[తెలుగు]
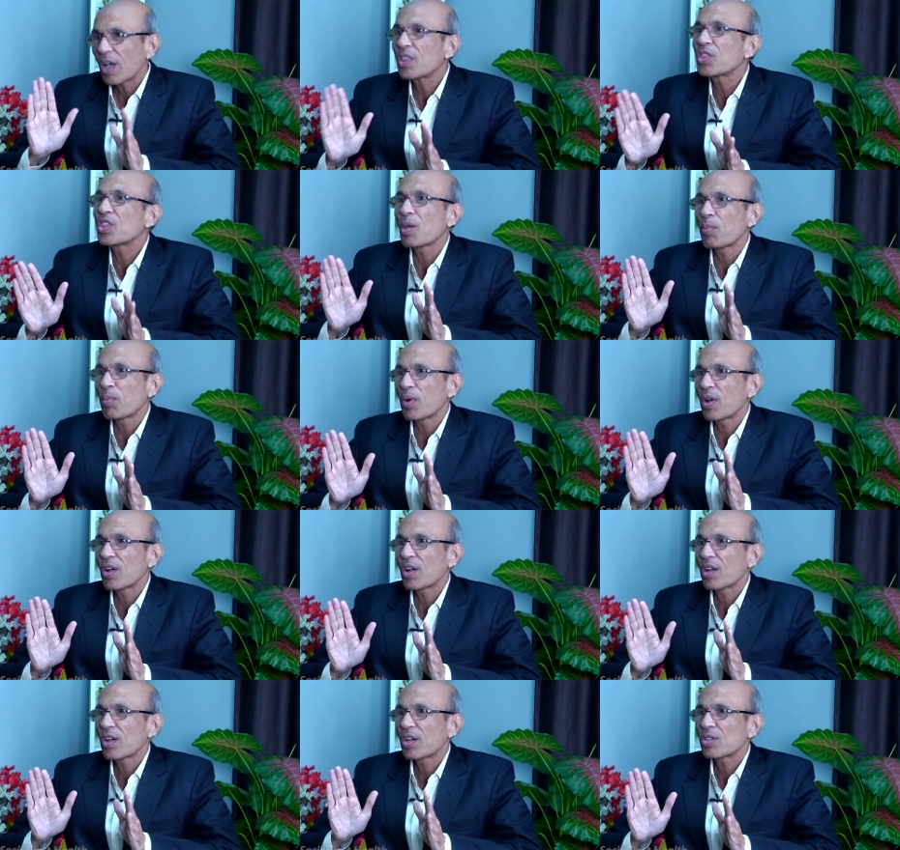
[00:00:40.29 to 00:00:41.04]
అంతేమ్మా
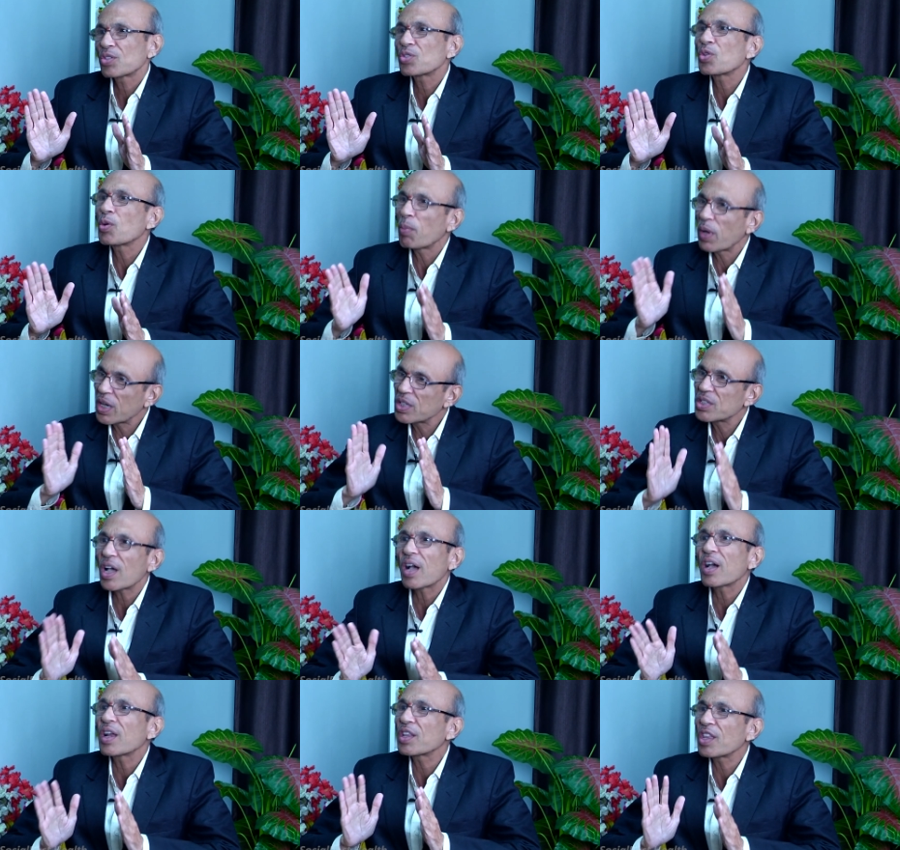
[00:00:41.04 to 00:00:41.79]
సో మన
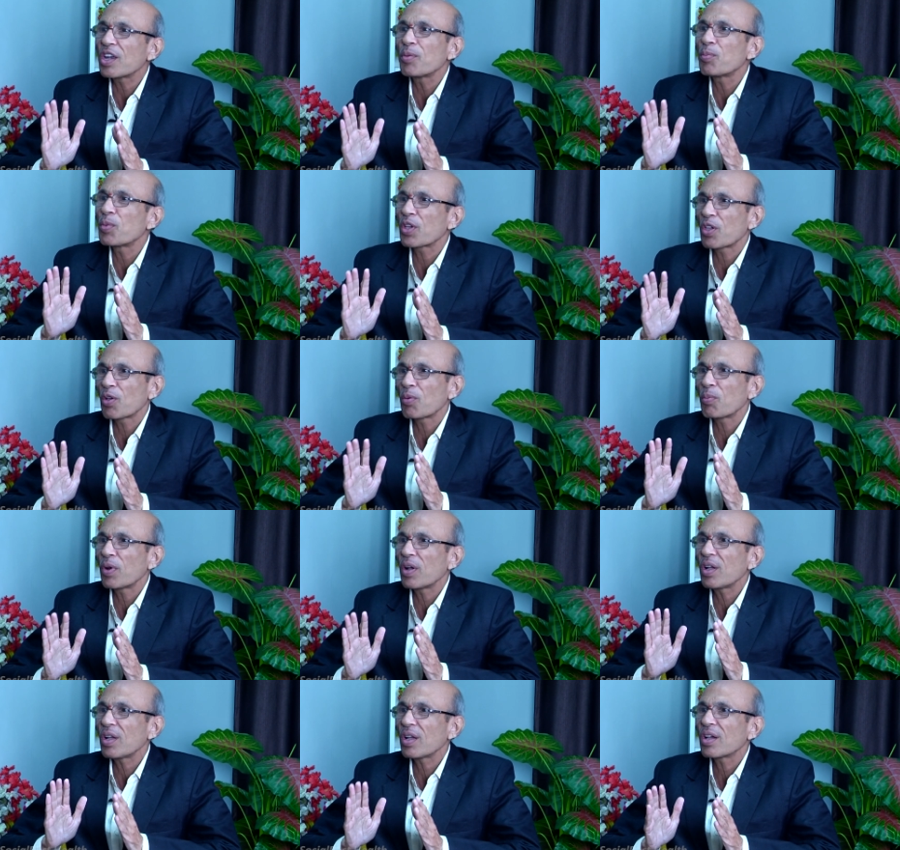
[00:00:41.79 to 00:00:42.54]
జాగ్రత్తలు
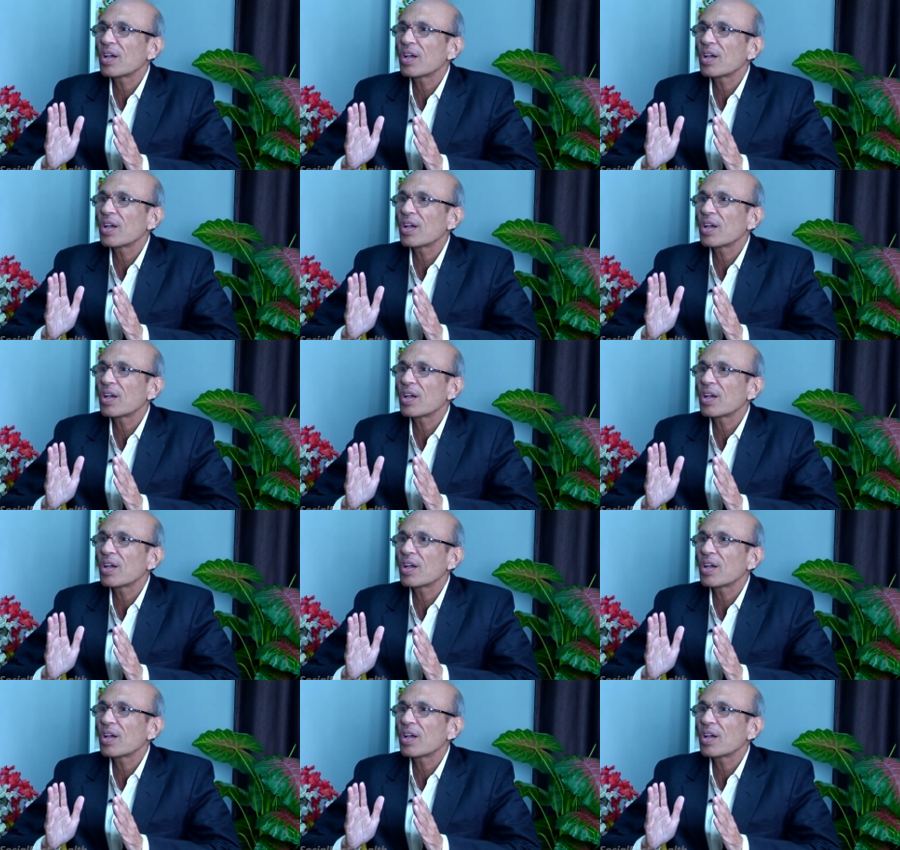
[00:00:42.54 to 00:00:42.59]
ముఖ్యమా